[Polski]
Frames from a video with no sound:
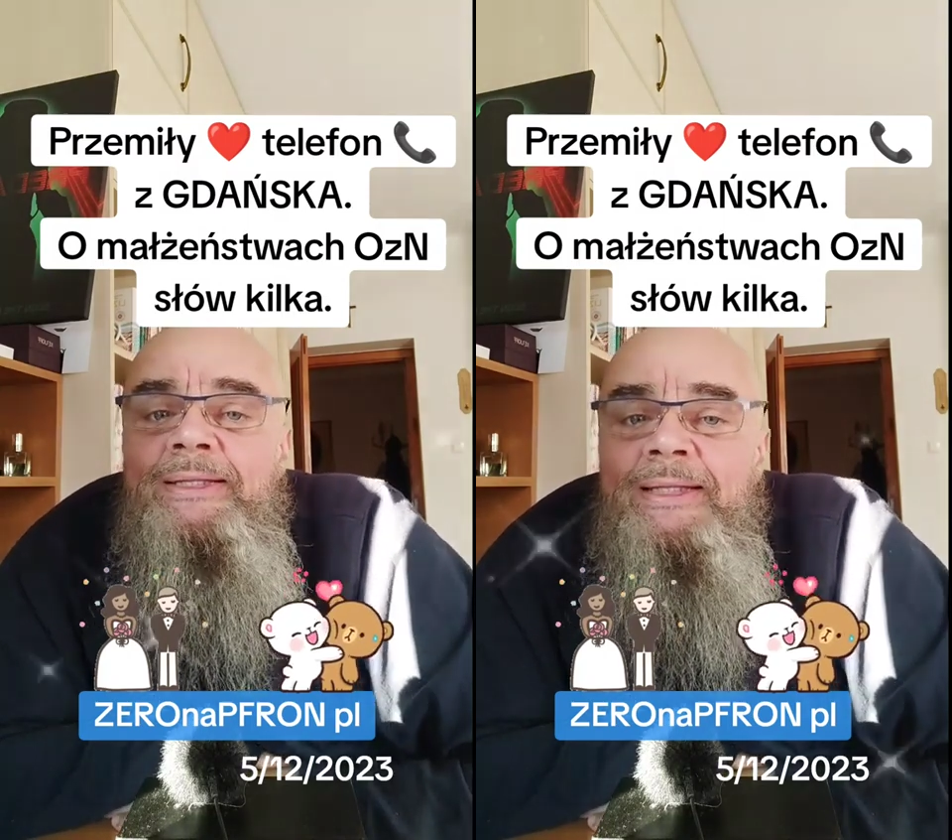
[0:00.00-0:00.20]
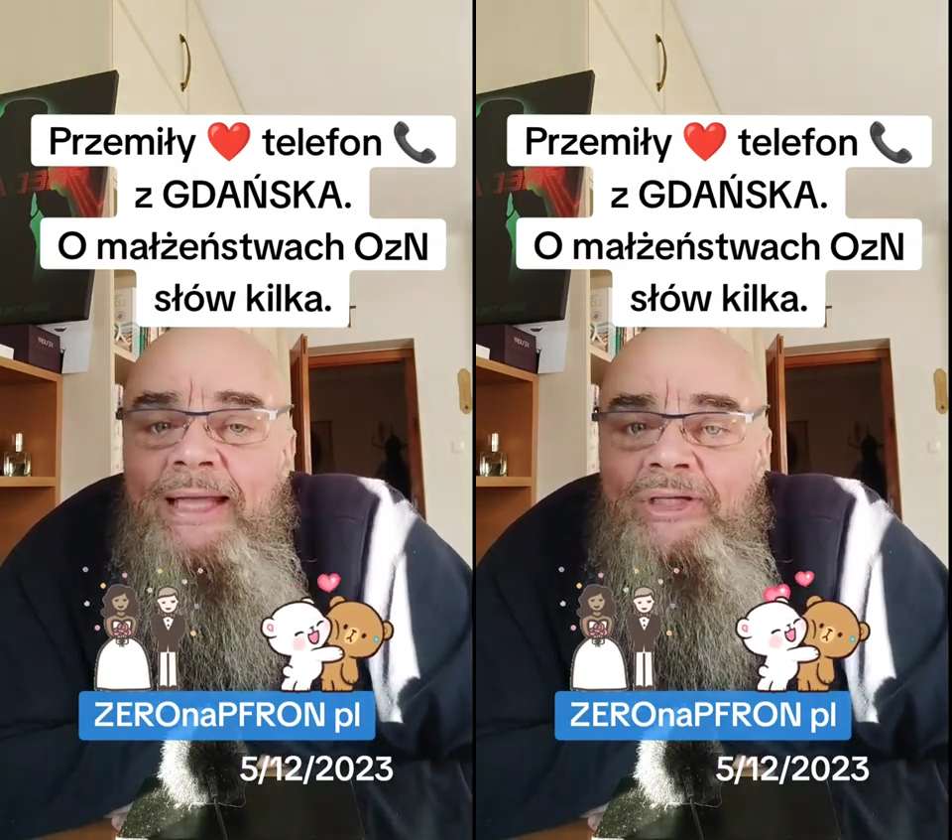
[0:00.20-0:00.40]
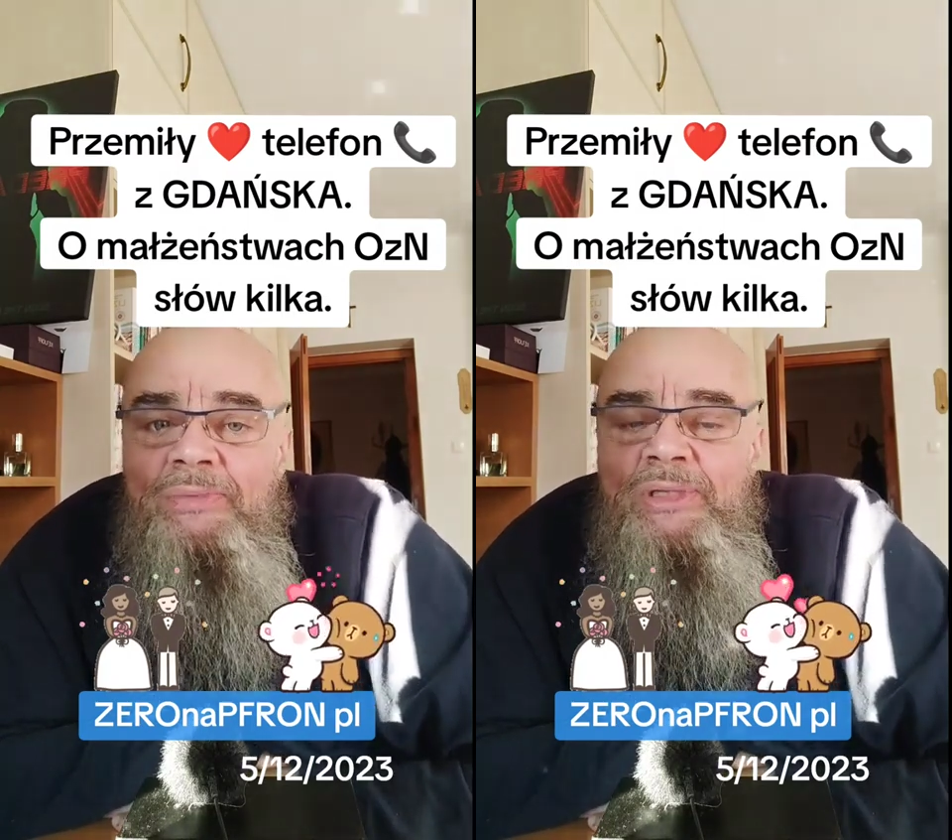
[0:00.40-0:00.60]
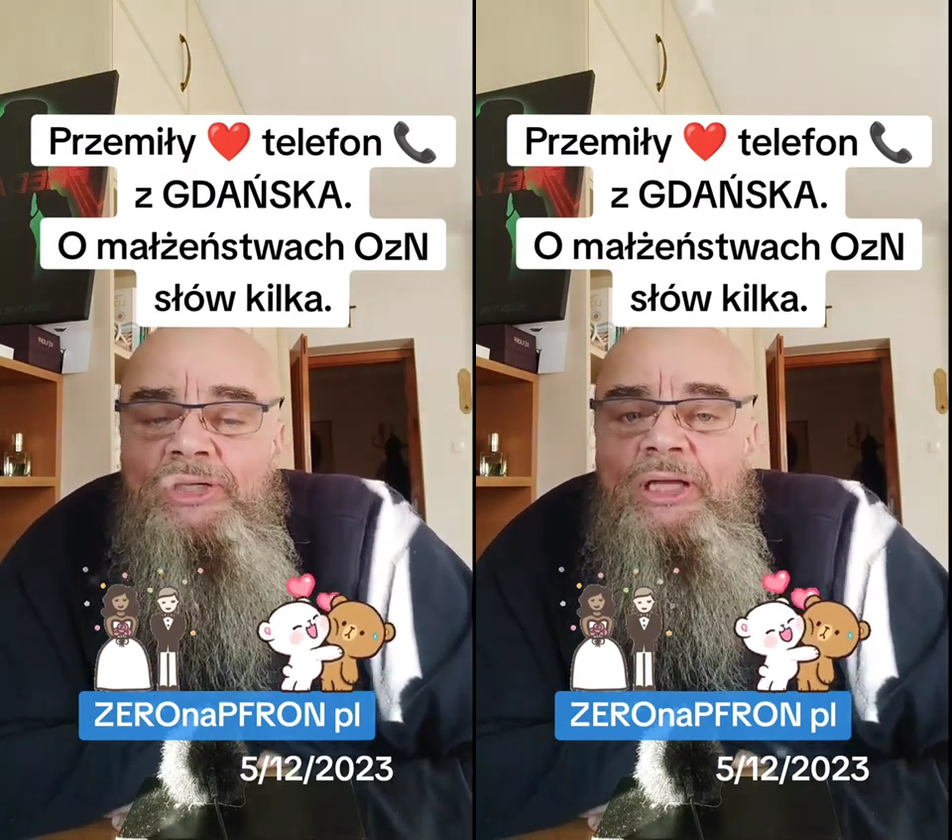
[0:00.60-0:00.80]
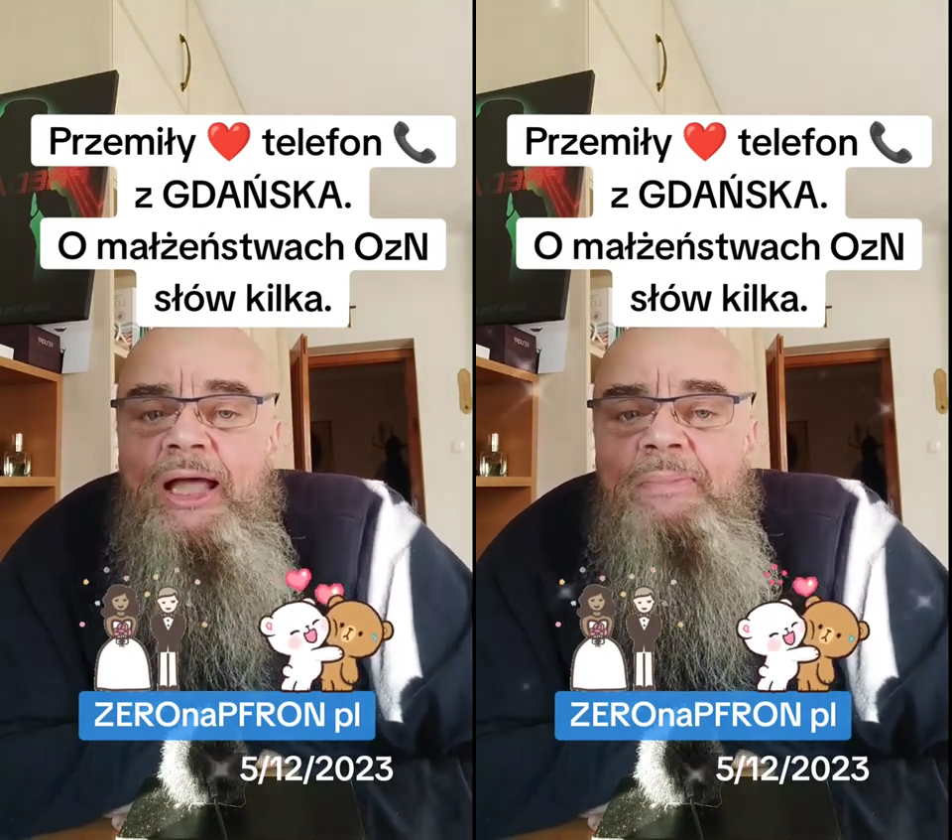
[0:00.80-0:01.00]
też
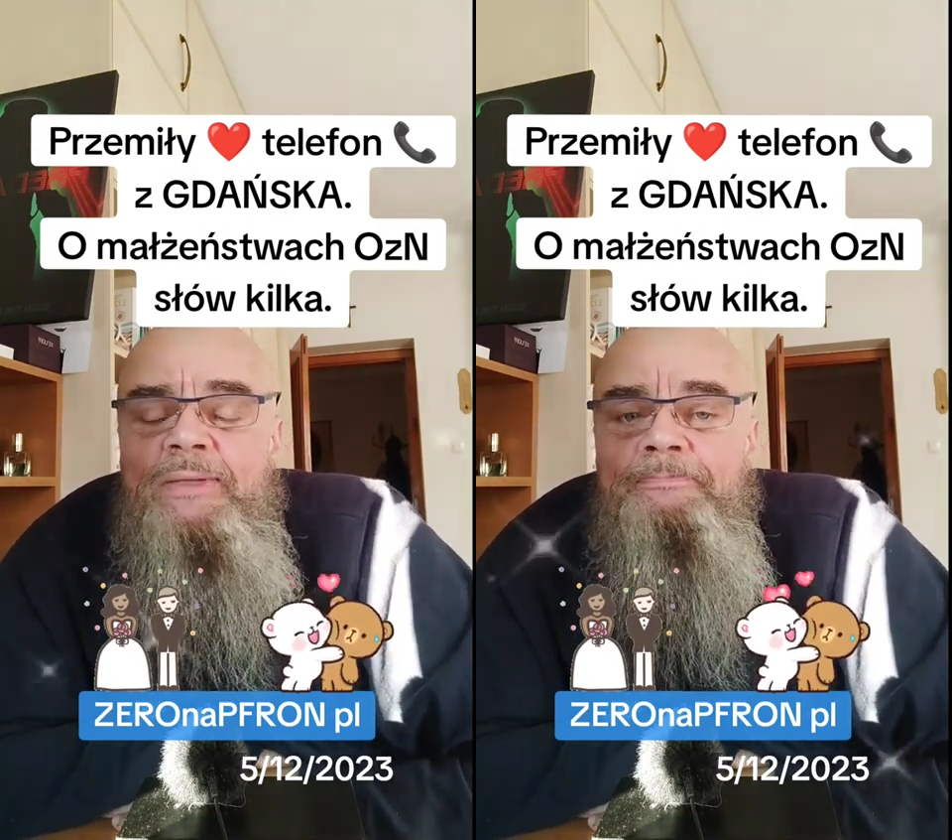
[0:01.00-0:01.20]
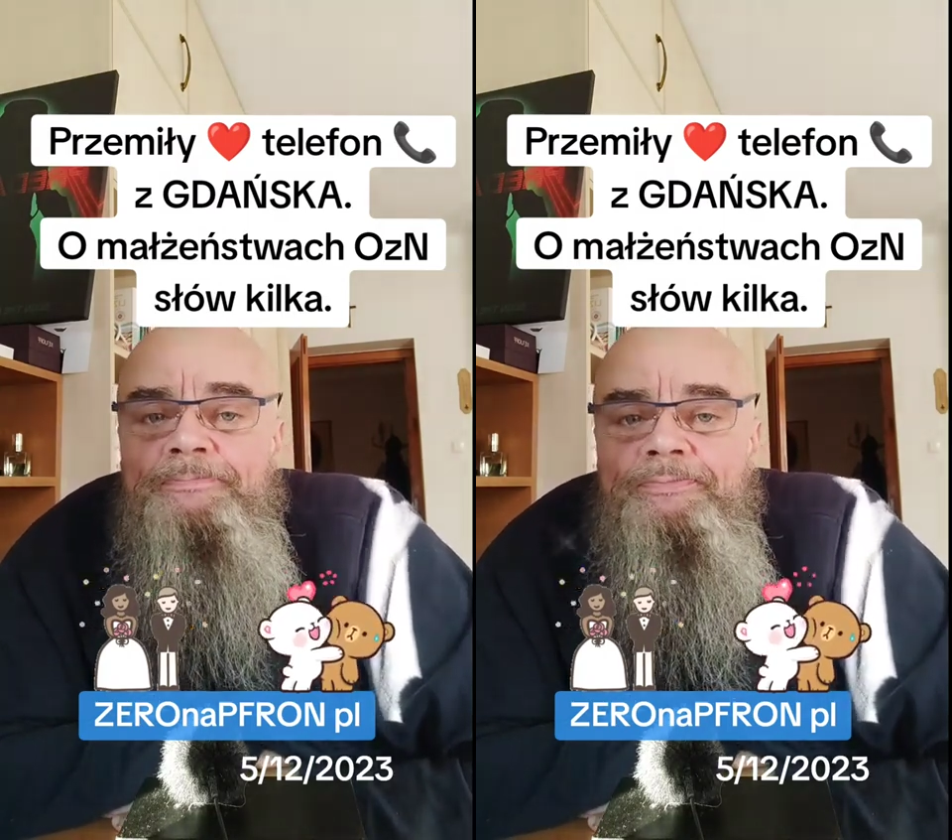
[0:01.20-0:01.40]
mieszkamy